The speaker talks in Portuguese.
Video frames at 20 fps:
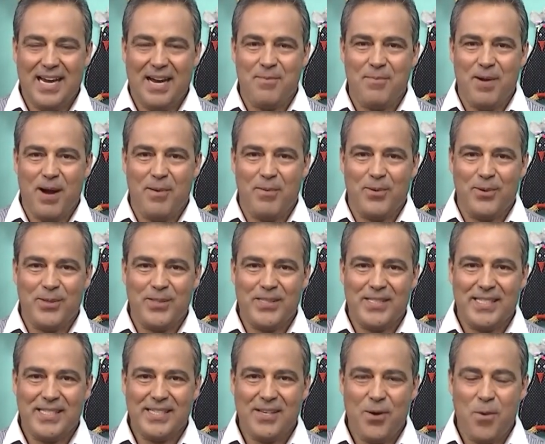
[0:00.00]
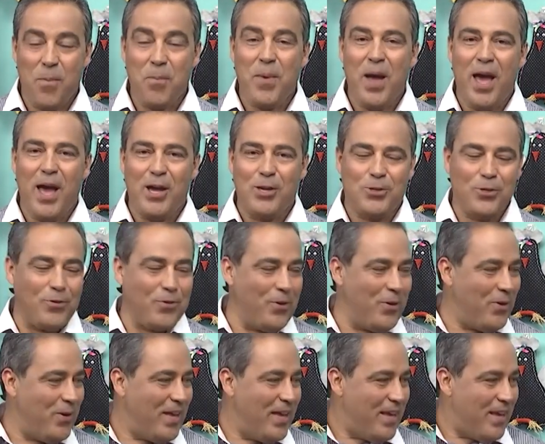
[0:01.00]
amamos! Um beijo,
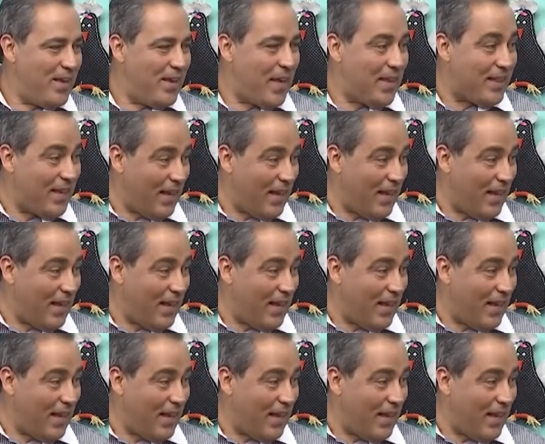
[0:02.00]
viu? A